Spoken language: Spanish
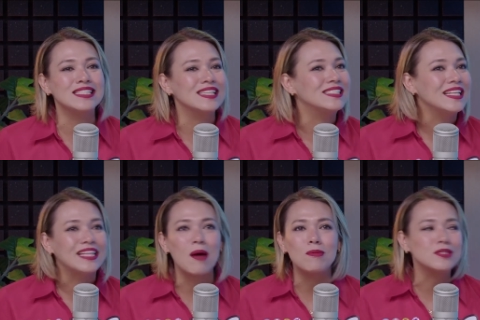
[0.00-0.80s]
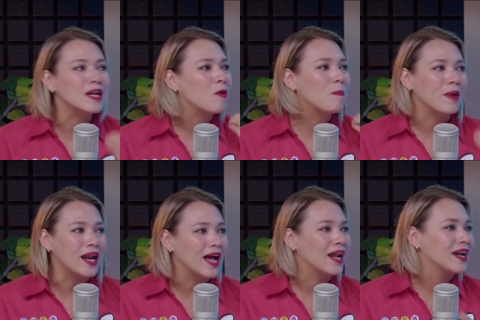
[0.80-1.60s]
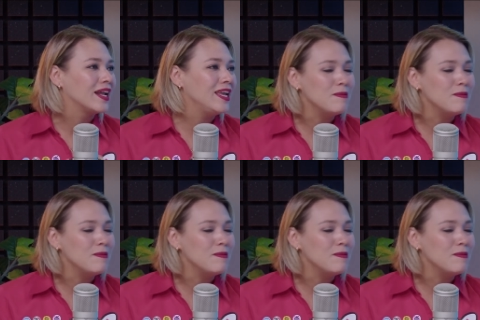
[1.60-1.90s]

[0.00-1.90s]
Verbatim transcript: Necesitamos recuperar